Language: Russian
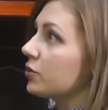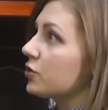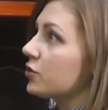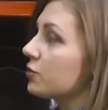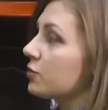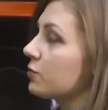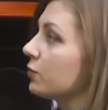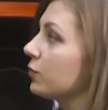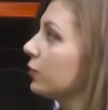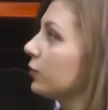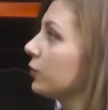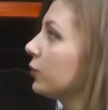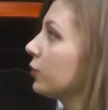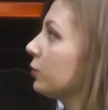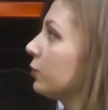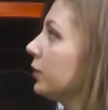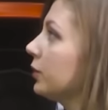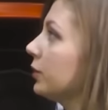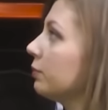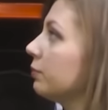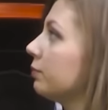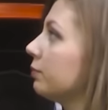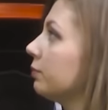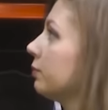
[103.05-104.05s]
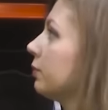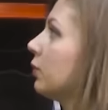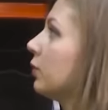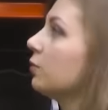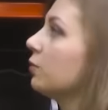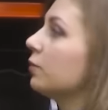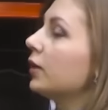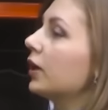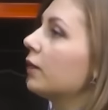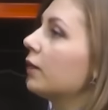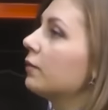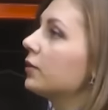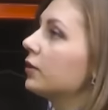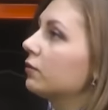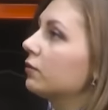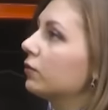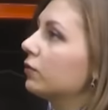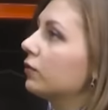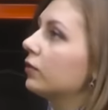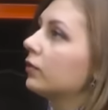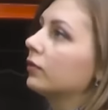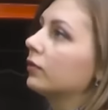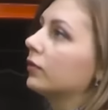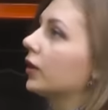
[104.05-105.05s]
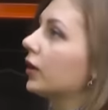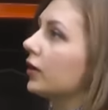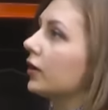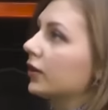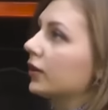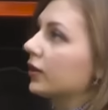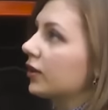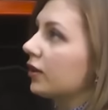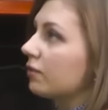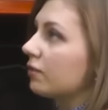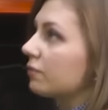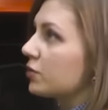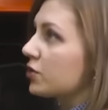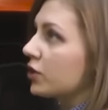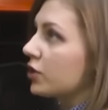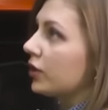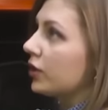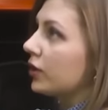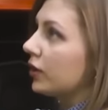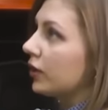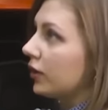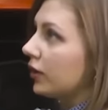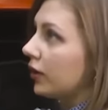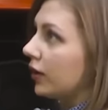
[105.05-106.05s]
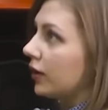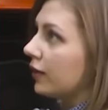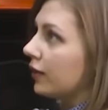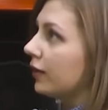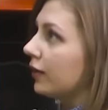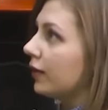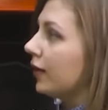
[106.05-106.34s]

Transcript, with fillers: почему, то мы покупаем его как кота в мешке, не глядя.